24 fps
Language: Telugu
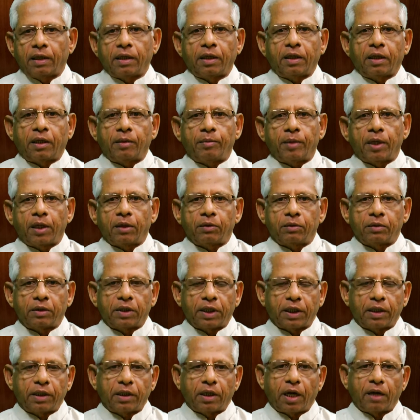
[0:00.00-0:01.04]
కార్యక్రమాలు
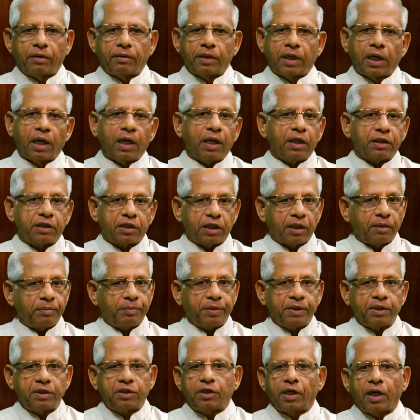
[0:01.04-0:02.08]
ఉంటాయి అవి ఎలా
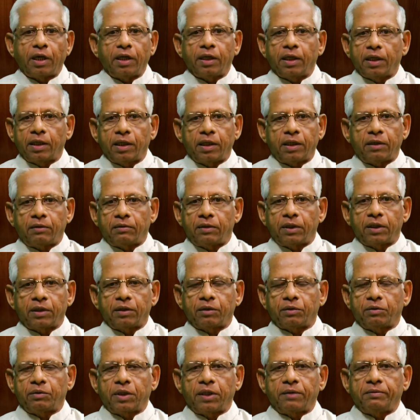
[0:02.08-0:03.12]
జరిపించాలి
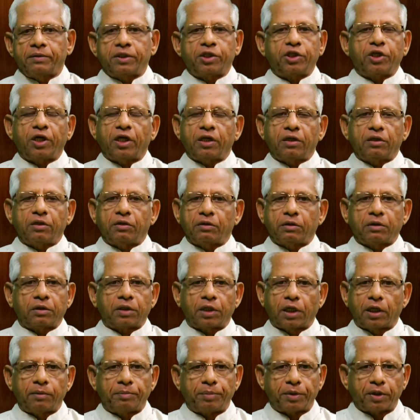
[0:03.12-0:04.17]
అన్నటువంటిది కూడా విచారణ గురు
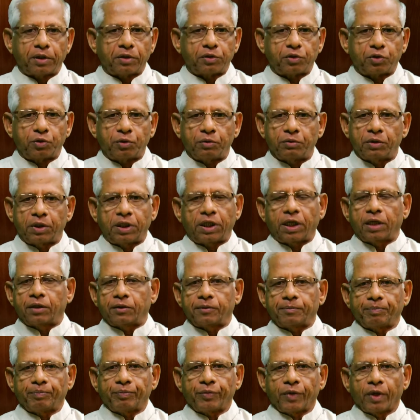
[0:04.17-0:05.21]
తెలియపరుస్తూ
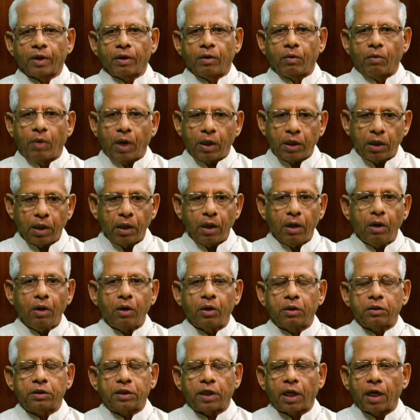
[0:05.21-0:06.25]
ఉంటారు వాటిల్లో
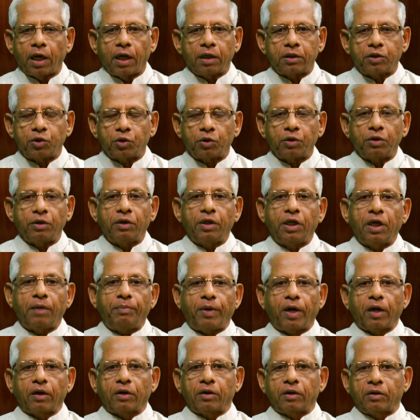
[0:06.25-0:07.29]
చాలా చురుగ్గా
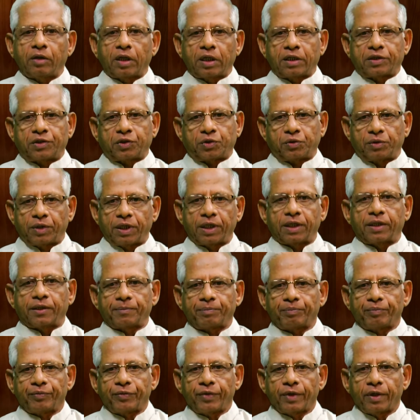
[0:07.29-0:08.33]
పాల్గొనాల్సి ఉన్నది
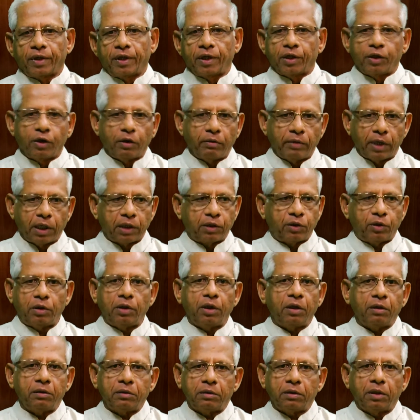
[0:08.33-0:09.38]
ఏదో
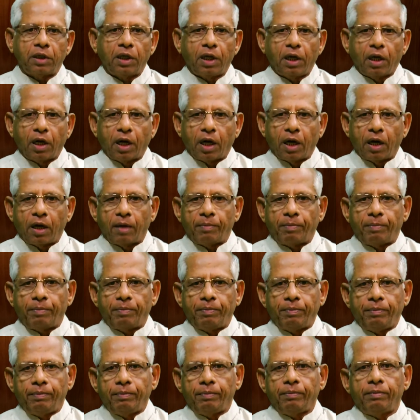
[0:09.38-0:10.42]
వెళ్తున్నాం ఆ
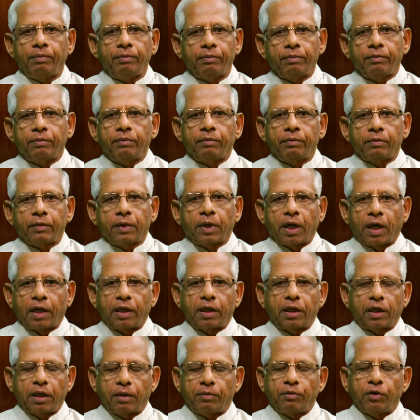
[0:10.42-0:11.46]

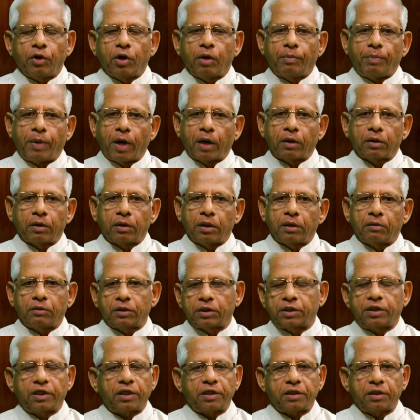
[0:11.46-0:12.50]
కార్యక్రమంలో పాల్గొన్నాం
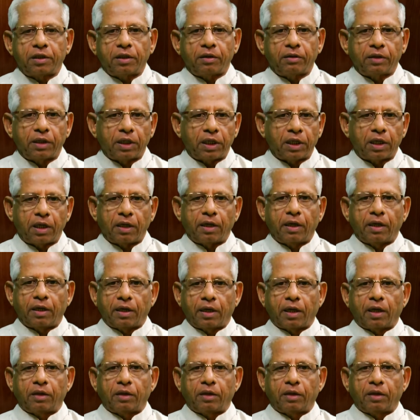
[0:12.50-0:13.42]
వచ్చేసాం అన్నట్లుగా